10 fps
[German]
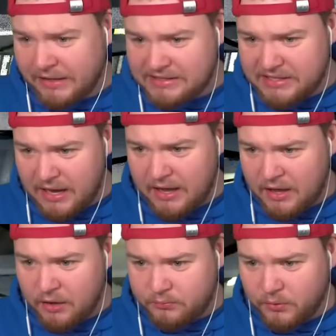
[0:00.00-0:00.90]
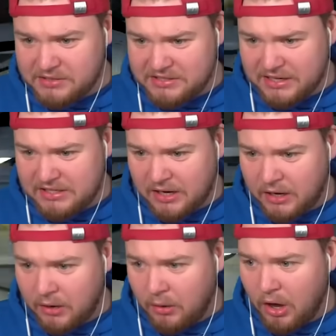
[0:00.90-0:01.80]
Jetzt hier. Vorsichtig.
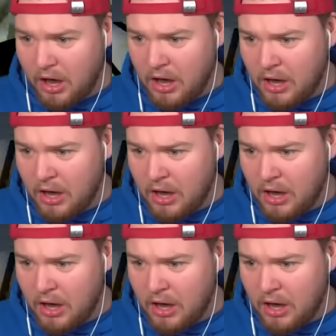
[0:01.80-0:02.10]
Oh.